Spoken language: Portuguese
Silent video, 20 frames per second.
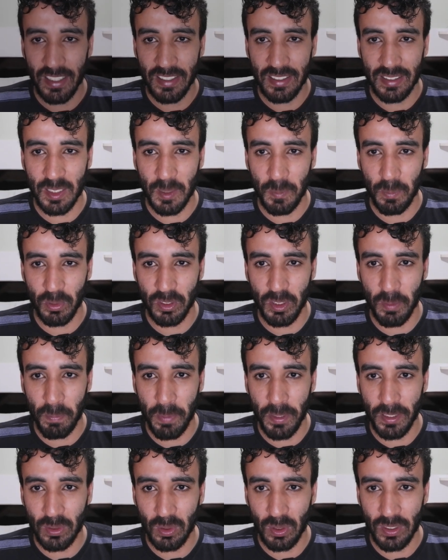esses tipos de
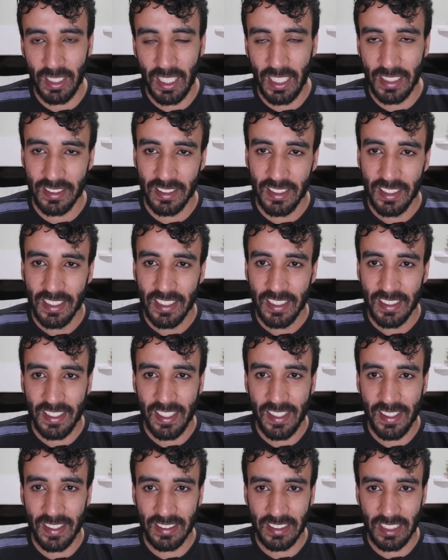personagem.
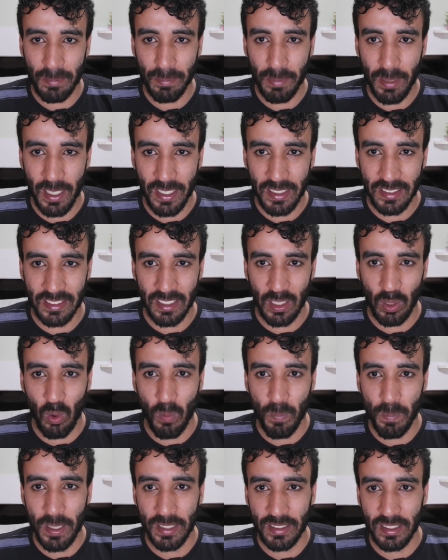Quem quer saber a resenha
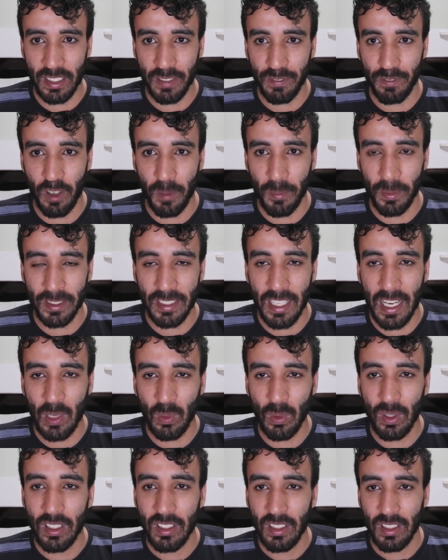completa de A Forma da
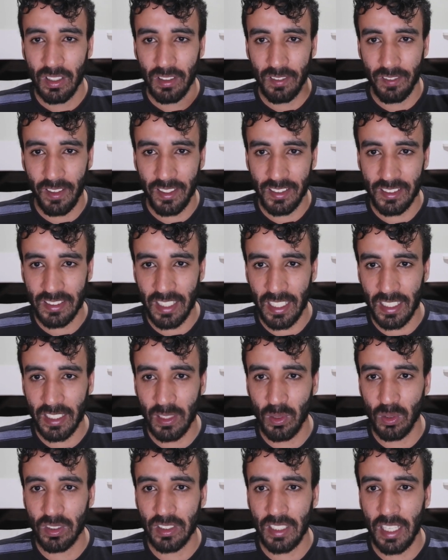Água vai estar
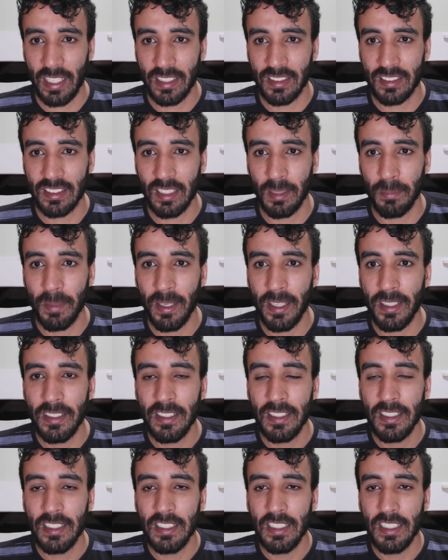aqui nos cards também.
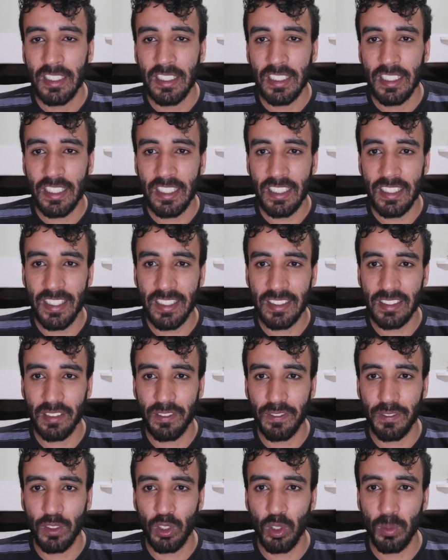E
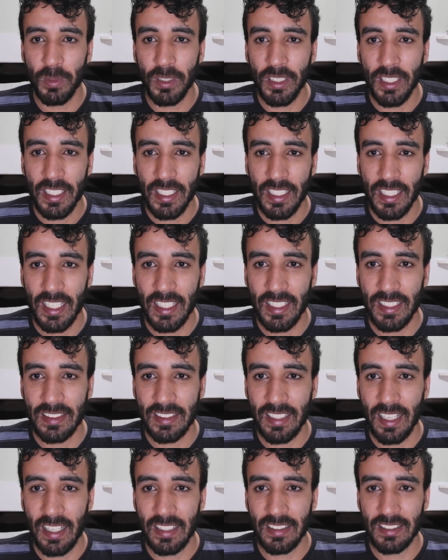nesse filme ele
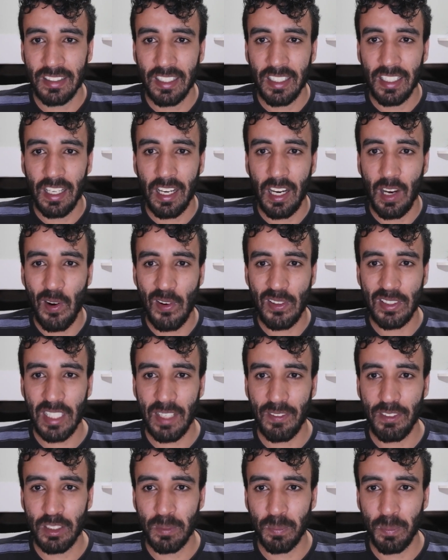traz a
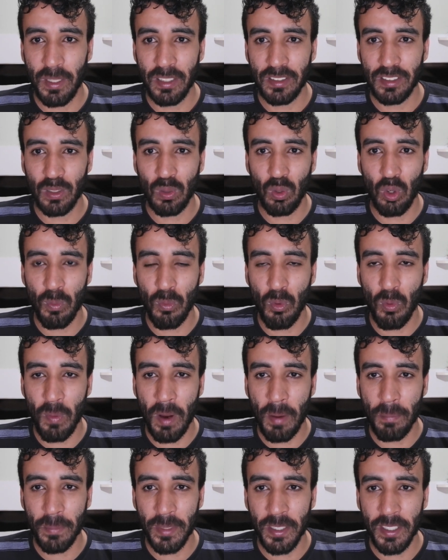Octavia Spencer como
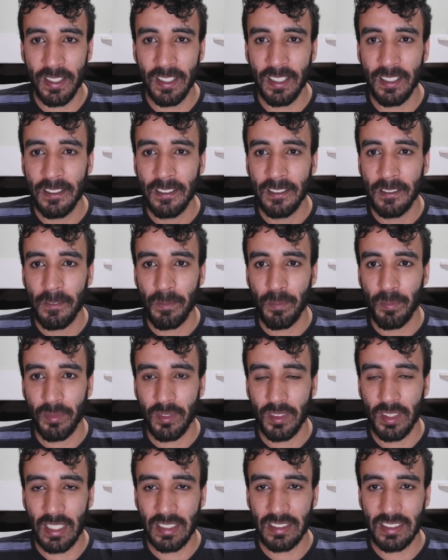uma amiga
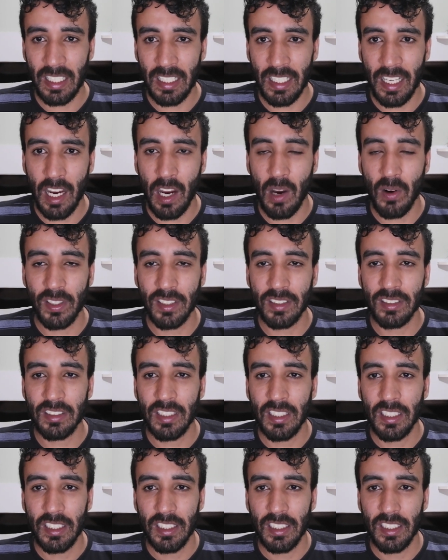da Sally Hawkins.